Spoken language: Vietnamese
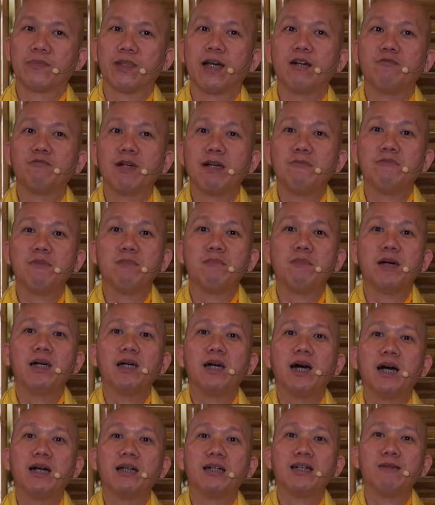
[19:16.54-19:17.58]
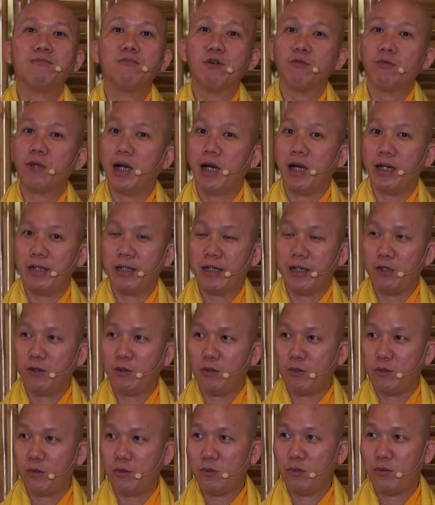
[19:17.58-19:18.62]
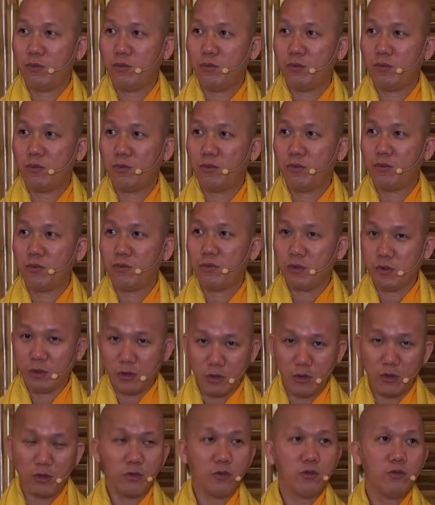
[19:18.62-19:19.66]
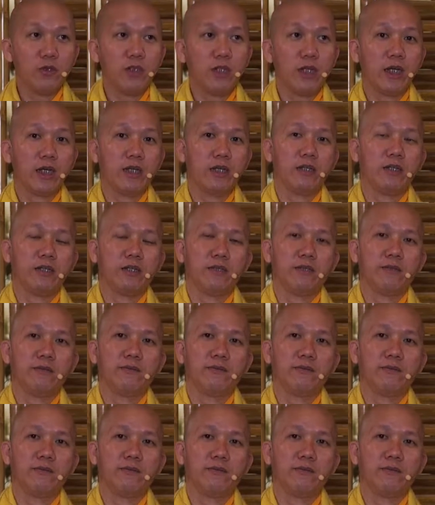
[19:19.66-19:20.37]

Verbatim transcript: là không phải mình mới ở đây một đời đâu chỗ cái ngọn núi này